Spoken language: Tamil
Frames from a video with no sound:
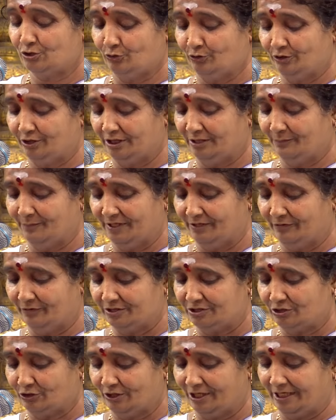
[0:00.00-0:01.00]
சொல்லிட்டு நம்ம
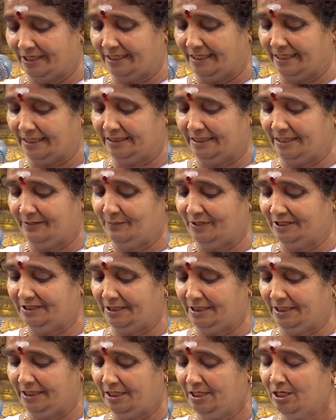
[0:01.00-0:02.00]
இவங்க சொன்னாங்களே அதே
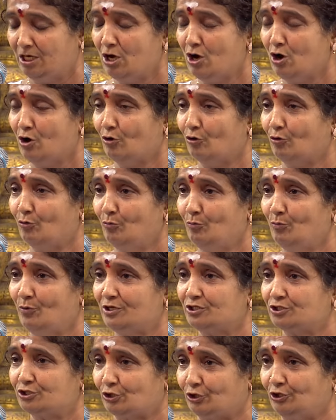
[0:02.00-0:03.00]
மாதிரி
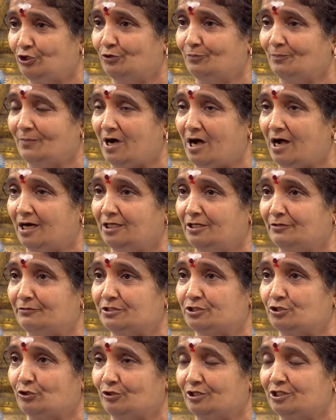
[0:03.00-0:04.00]
ஒவ்வொரு சொல்லும்
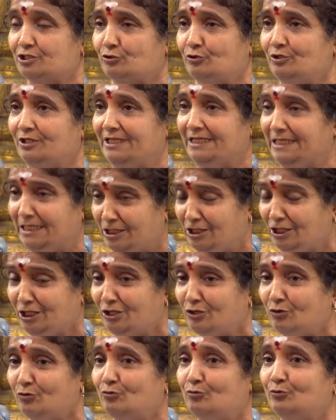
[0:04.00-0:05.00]
ஆண்டவர் சொன்ன சொல்
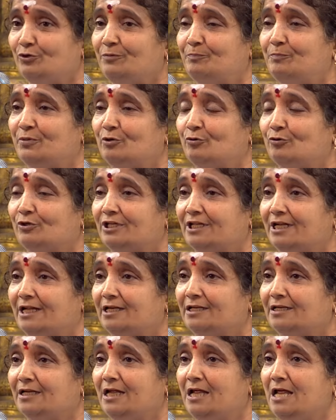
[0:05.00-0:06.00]
இன்றைக்கும் குறிப்பு
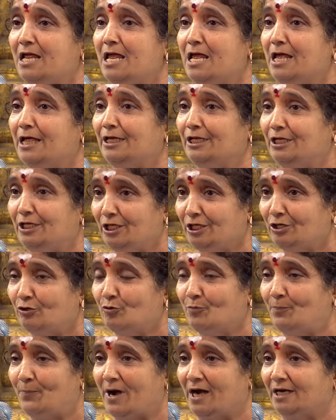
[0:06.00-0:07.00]
கொடுக்குறார்
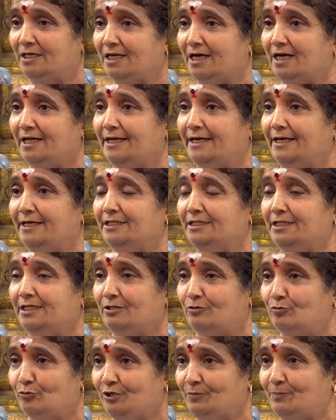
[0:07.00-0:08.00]
இன்றைக்கும் பாட்டாக எழுதி
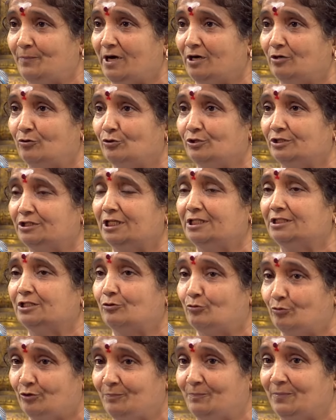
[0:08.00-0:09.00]
குறிப்பாக கொடுத்து அந்த
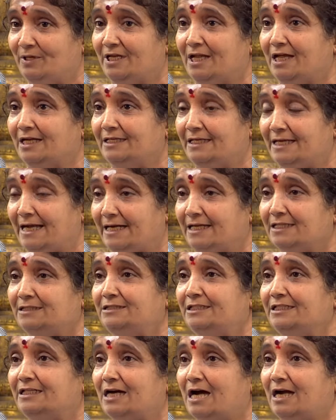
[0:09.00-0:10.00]
குறிப்பெல்லாம்
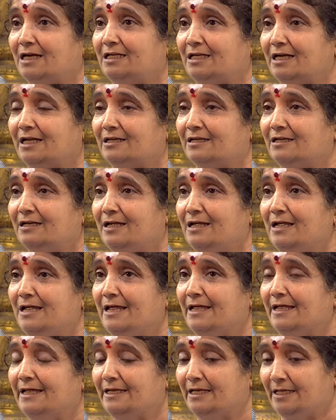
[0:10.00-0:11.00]
நடத்தி காட்டுறார்
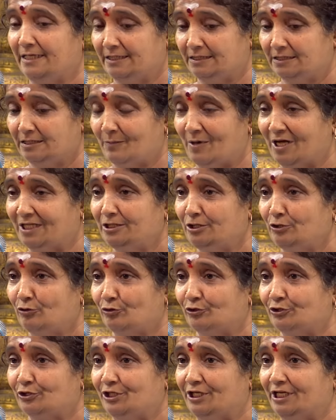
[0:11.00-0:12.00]
ஏன்னா இந்த மாதிரி
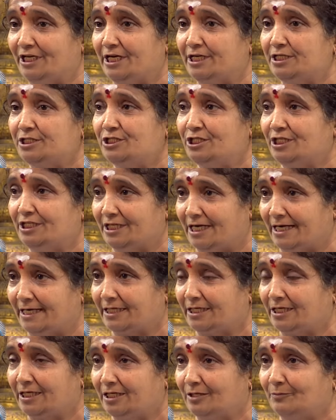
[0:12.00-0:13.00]
ஒரு நிகழ்ச்சி
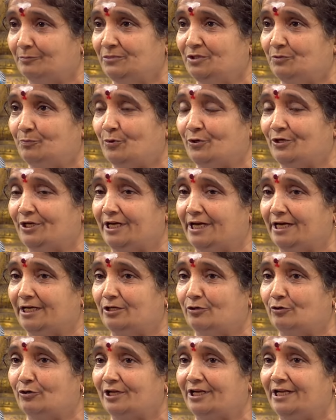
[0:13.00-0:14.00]
நடக்கணும்னு போய் கேட்ட
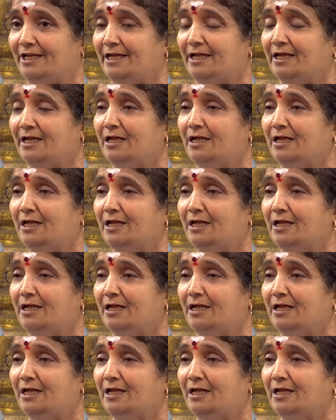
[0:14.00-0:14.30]
உடனே